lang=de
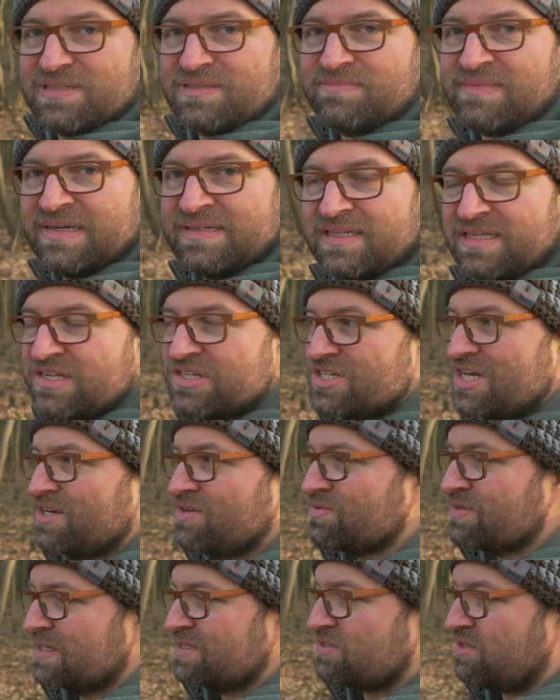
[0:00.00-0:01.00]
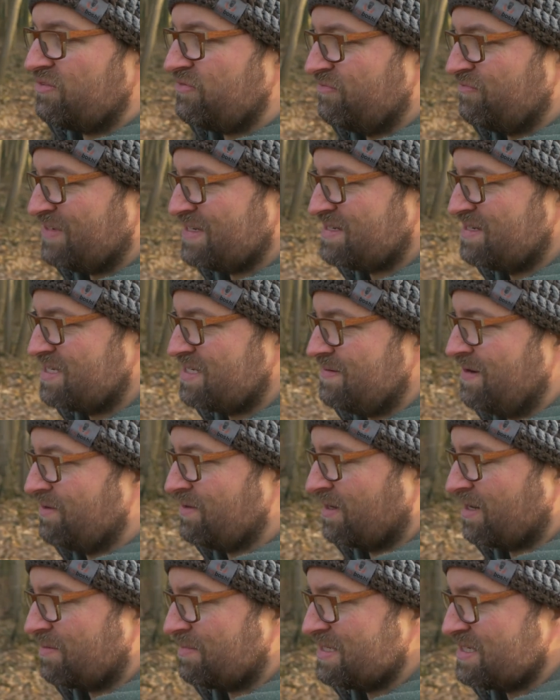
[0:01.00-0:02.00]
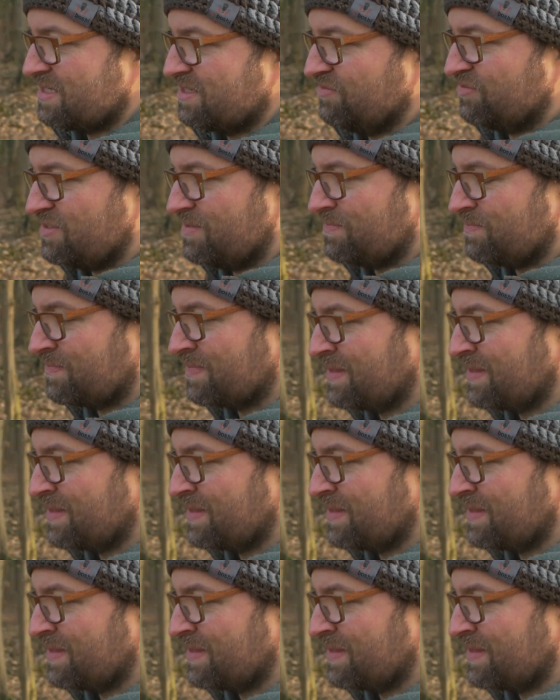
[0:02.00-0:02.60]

meine Entscheidung getroffen, was das 200er betrifft.